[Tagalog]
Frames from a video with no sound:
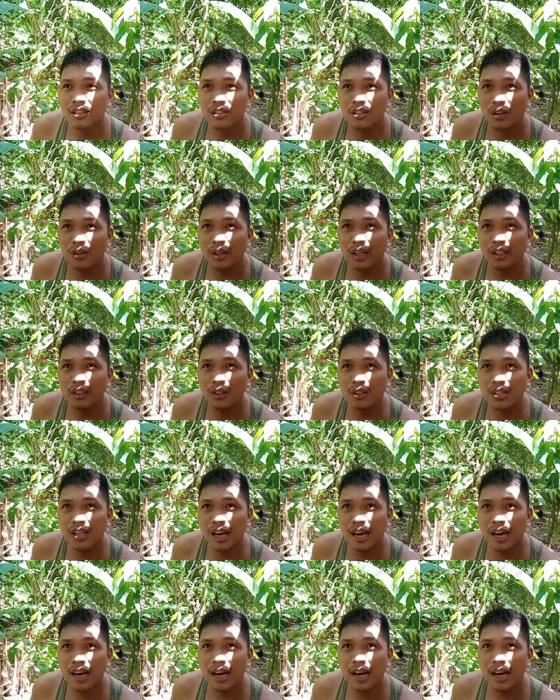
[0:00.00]
So dito
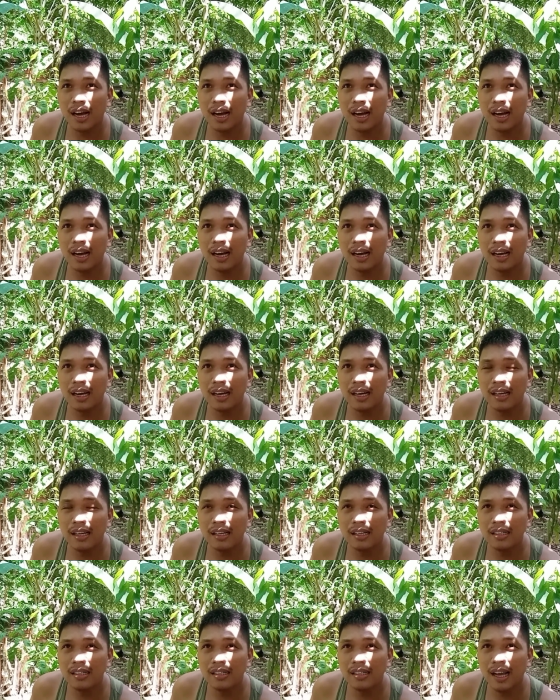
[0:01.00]
sa
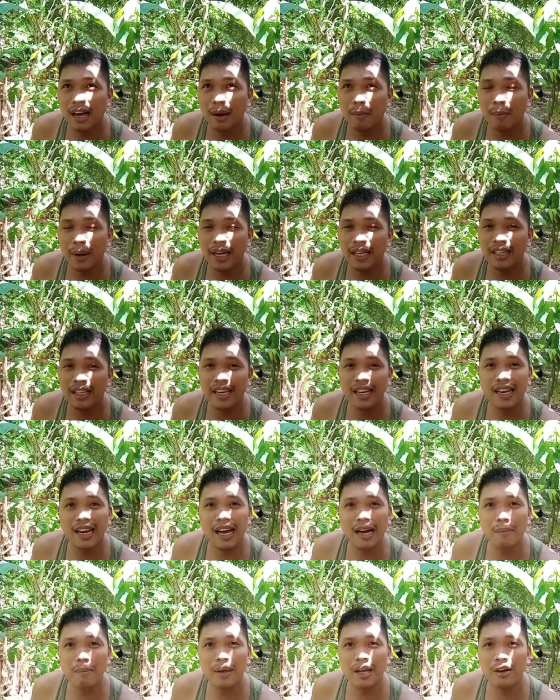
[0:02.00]
sa
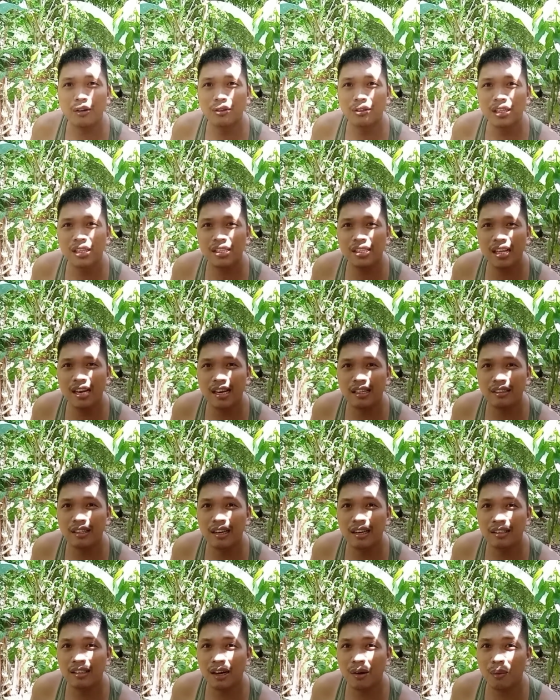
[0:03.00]
Maynila, meron din silang
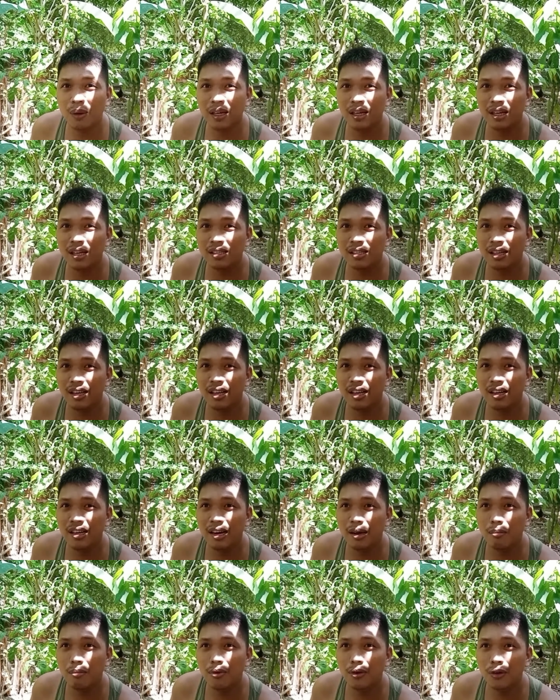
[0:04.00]
tinatawag na siling
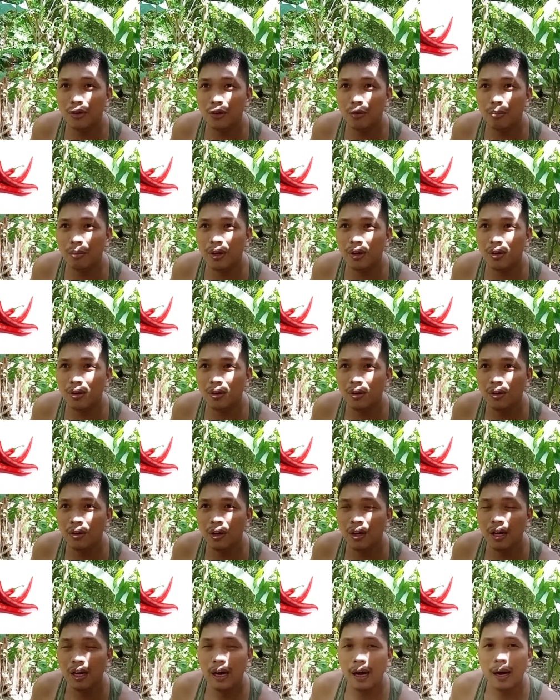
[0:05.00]
labuyo pero
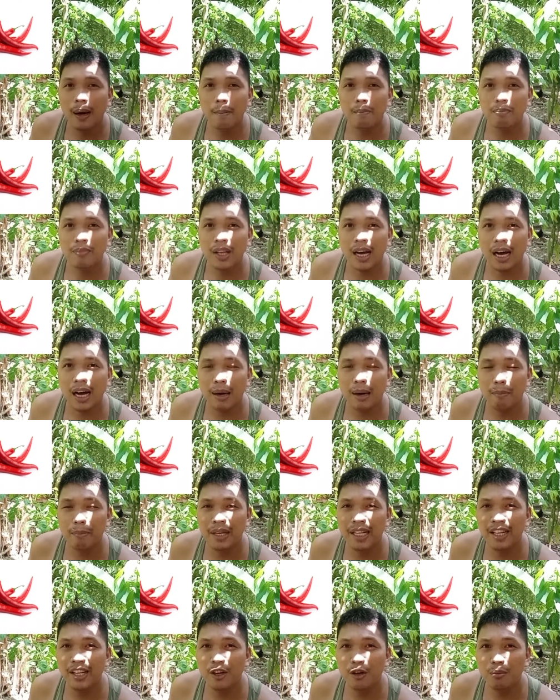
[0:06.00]
uh,
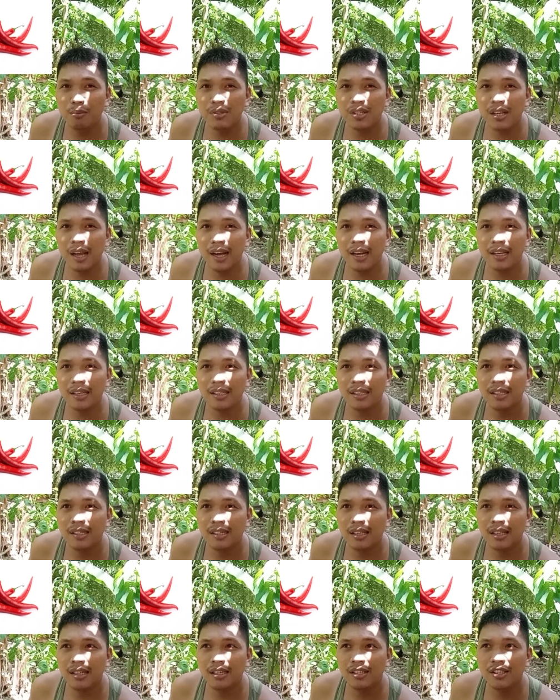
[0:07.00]
medium
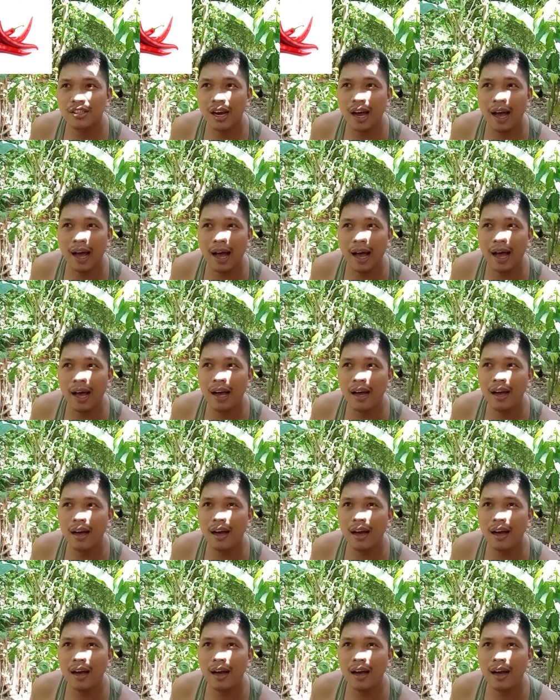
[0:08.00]
size siya.